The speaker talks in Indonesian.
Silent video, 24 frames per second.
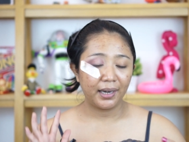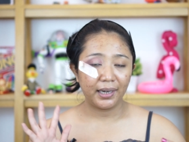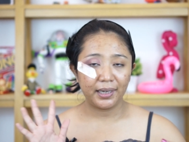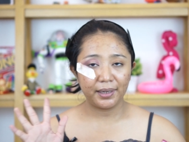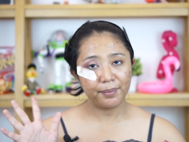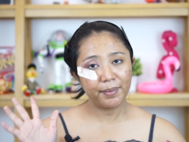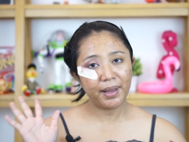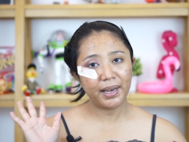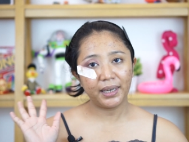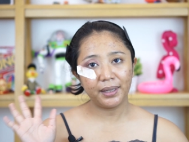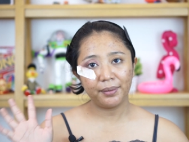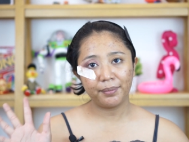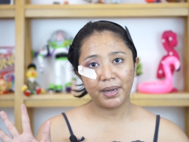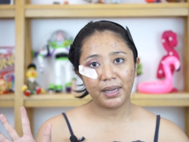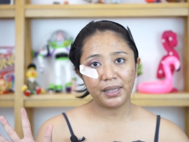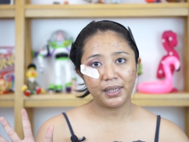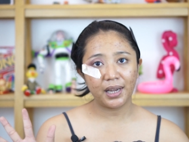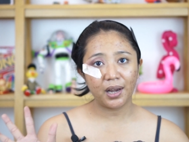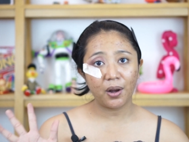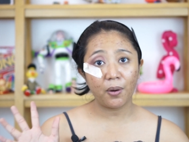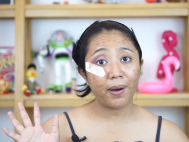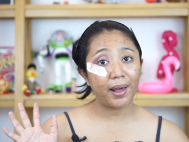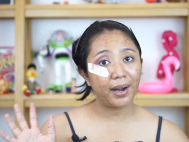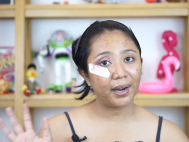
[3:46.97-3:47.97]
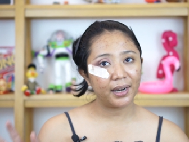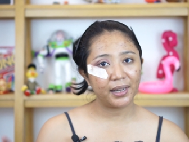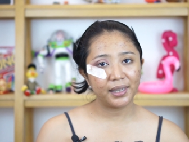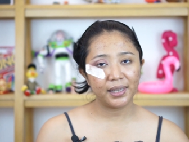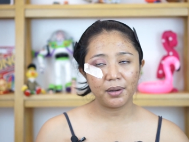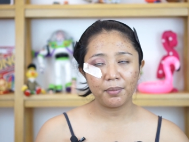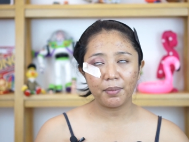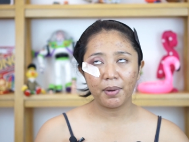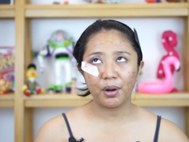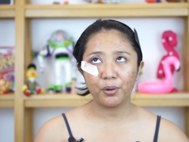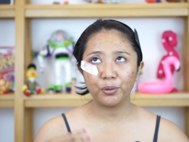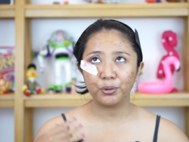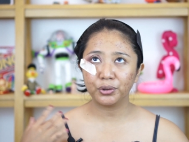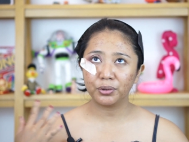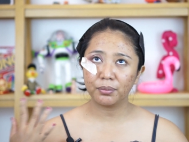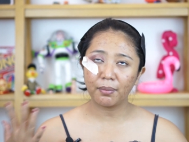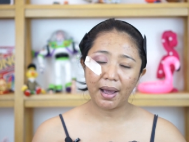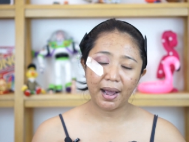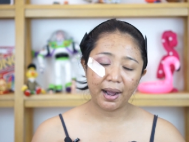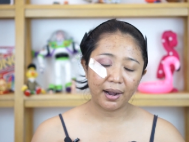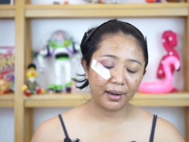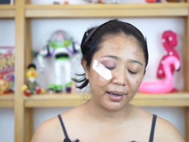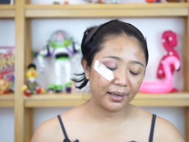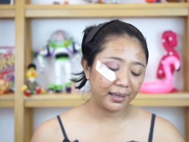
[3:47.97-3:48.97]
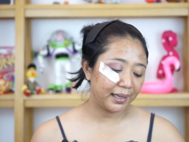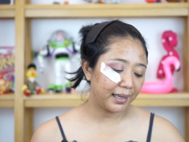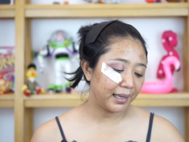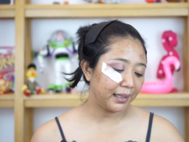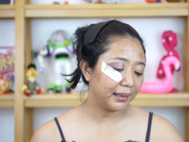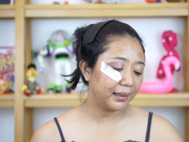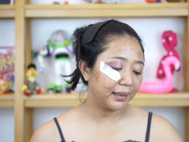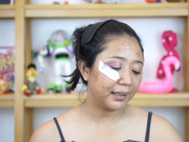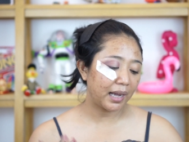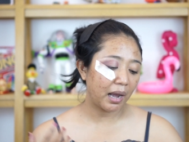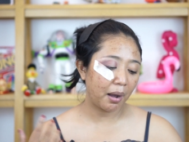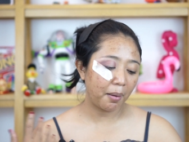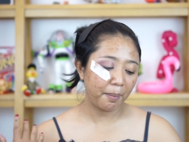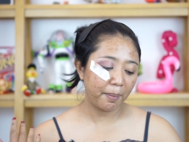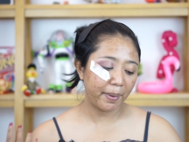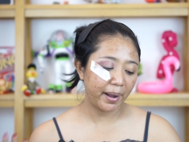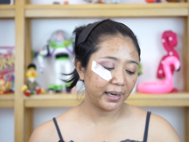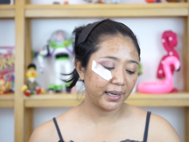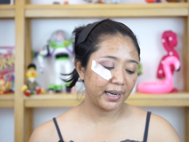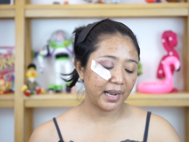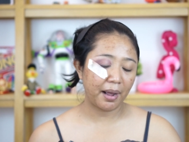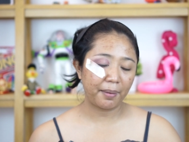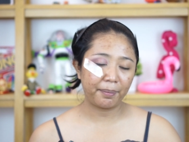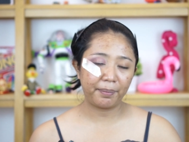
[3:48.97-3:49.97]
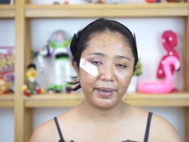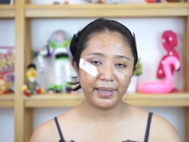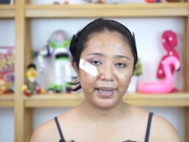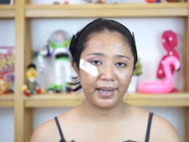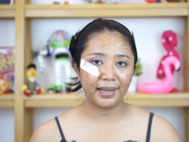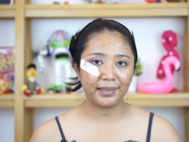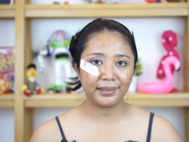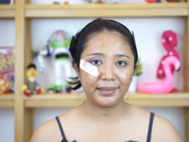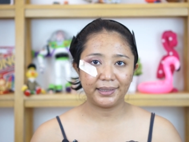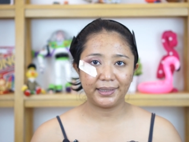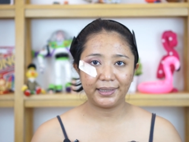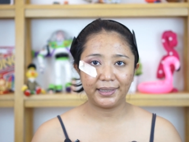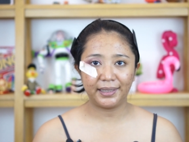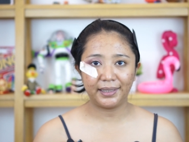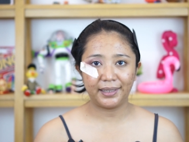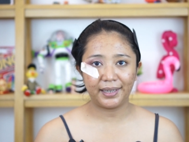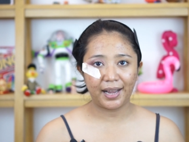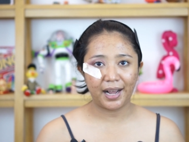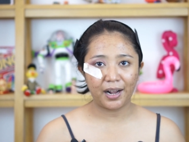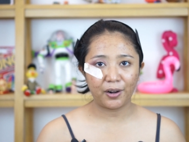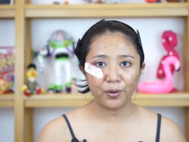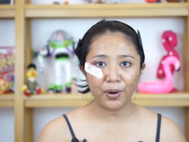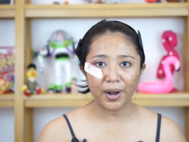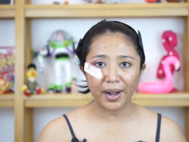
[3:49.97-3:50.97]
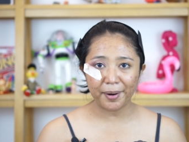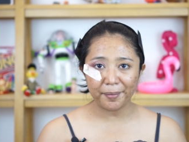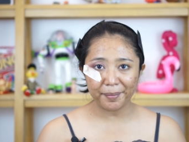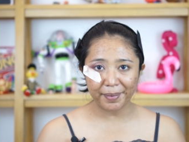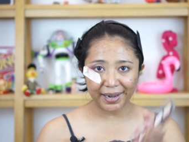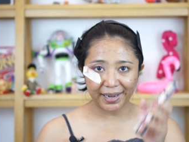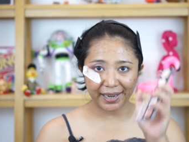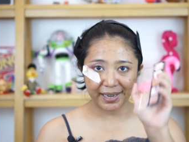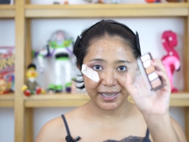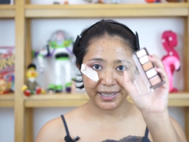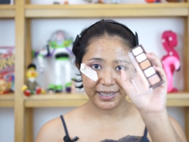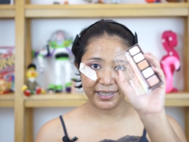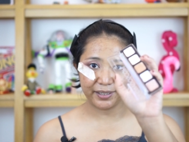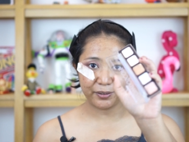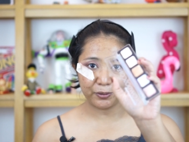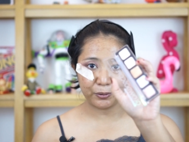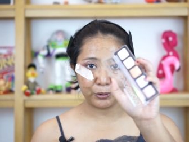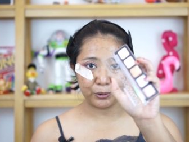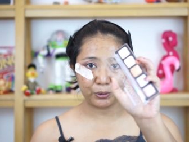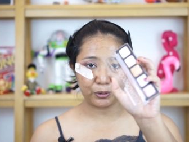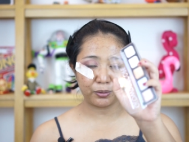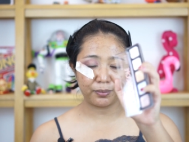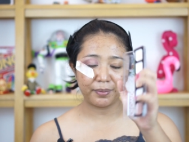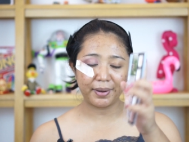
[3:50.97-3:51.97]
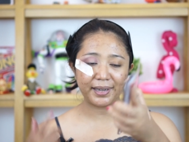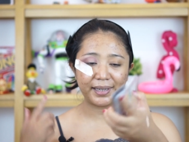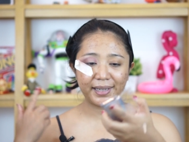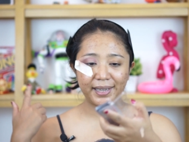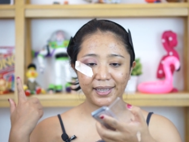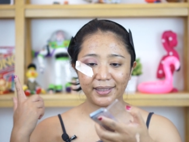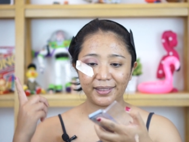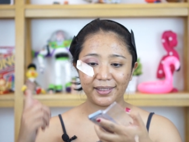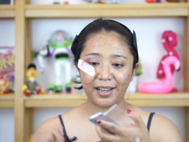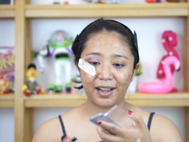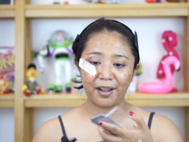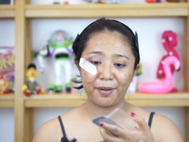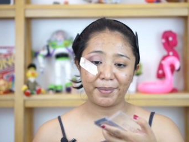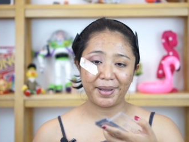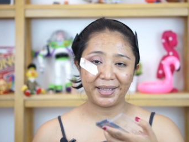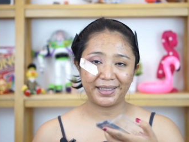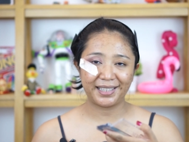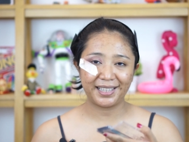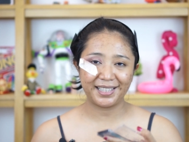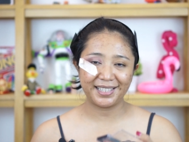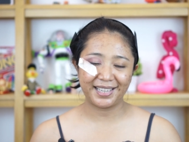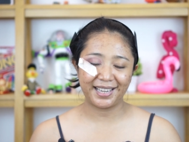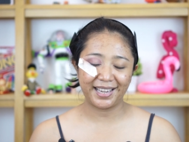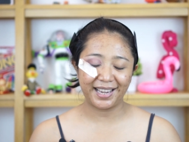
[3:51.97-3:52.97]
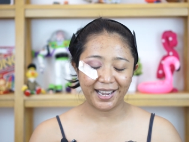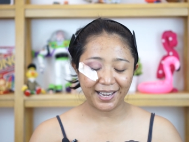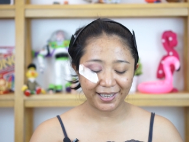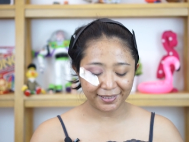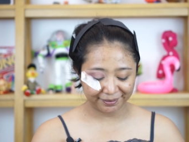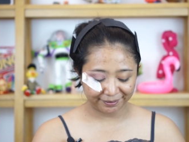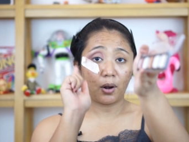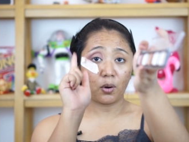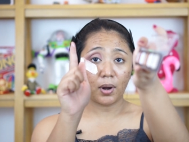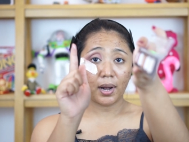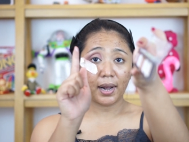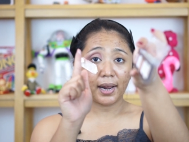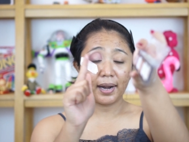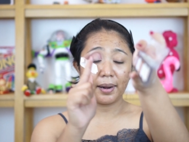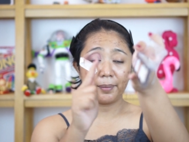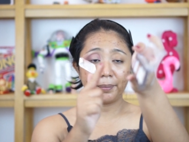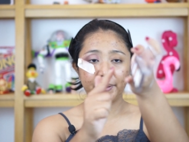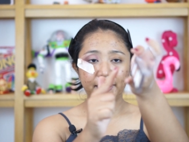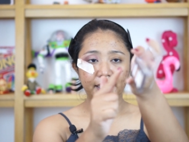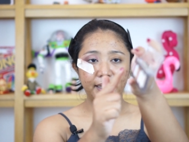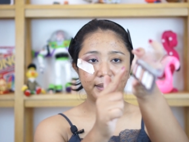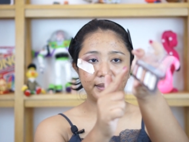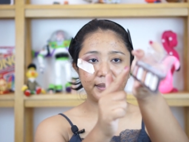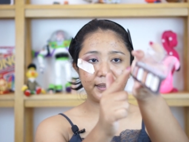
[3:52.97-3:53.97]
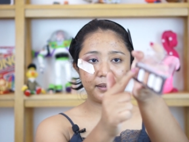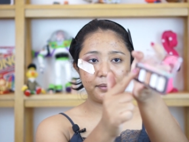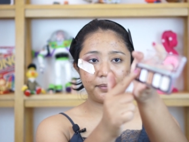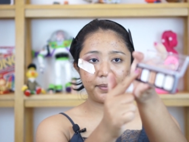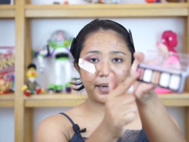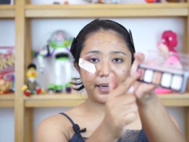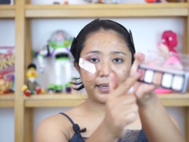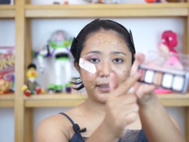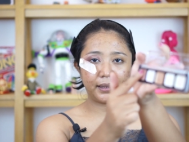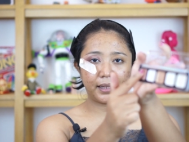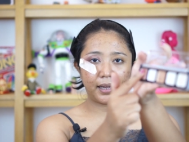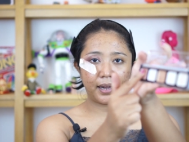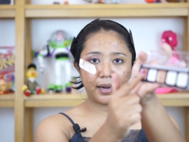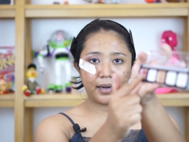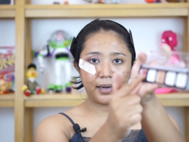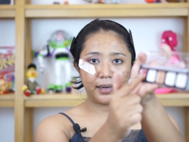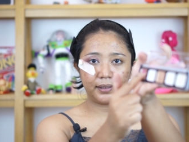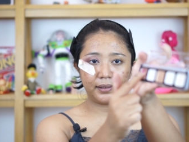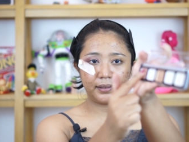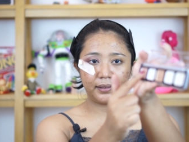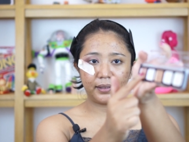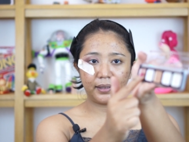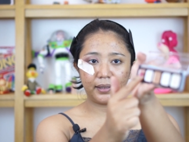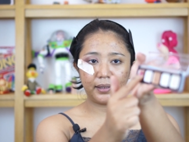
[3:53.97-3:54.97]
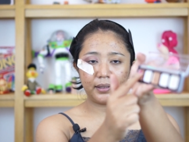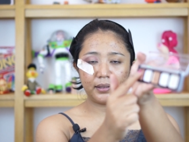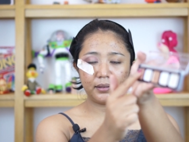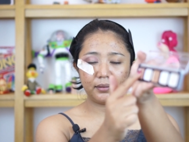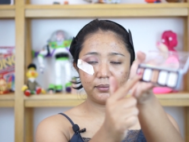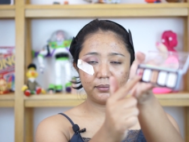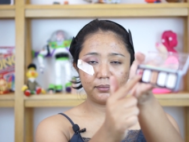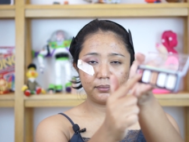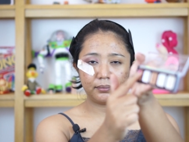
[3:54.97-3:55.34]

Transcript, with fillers: lima-limanya warnanya bagus banget gampang diaplikasiin nah, aku akan pakai ini untuk bagian tengah matanya ya aku akan aplikasiin pakai tangan aja